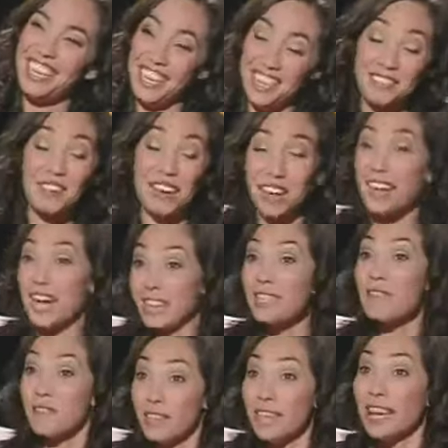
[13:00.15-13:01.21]
ahí se
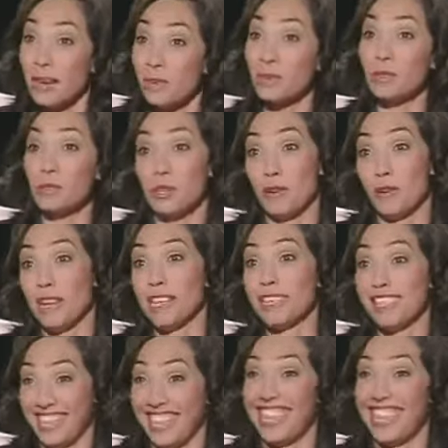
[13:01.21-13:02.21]
festeja mucho, ¿ves? ¿eh?